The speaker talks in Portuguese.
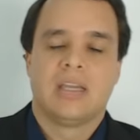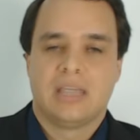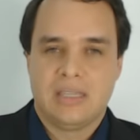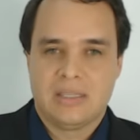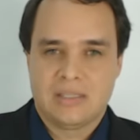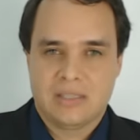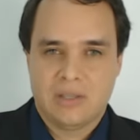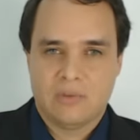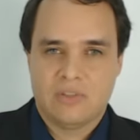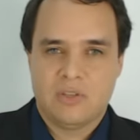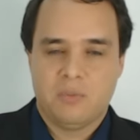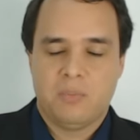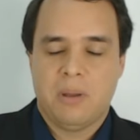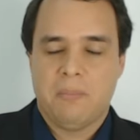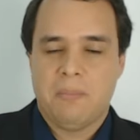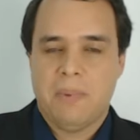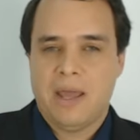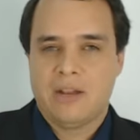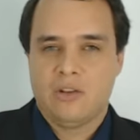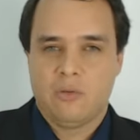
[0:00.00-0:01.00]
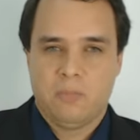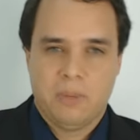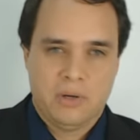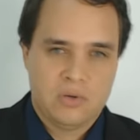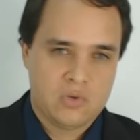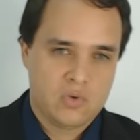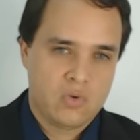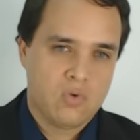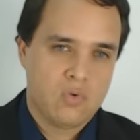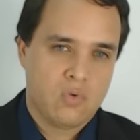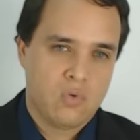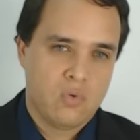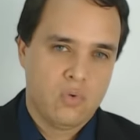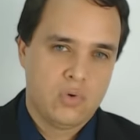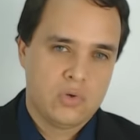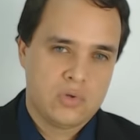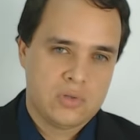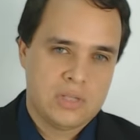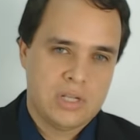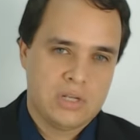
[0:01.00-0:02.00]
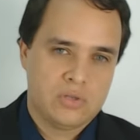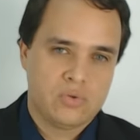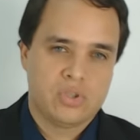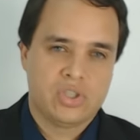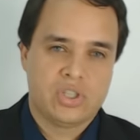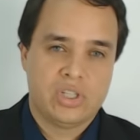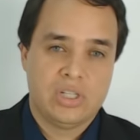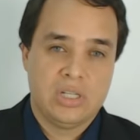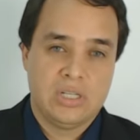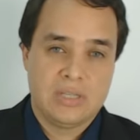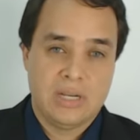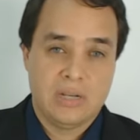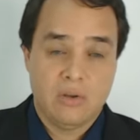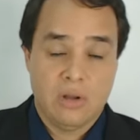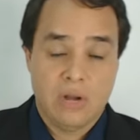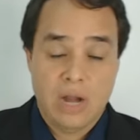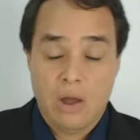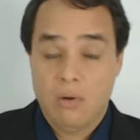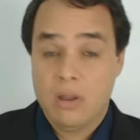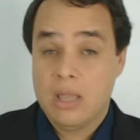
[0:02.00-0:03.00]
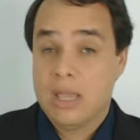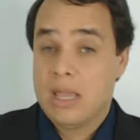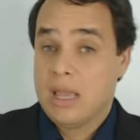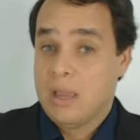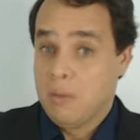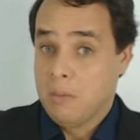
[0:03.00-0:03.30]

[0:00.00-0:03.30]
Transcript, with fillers: que estão se preparando para os concursos da Justiça Eleitoral,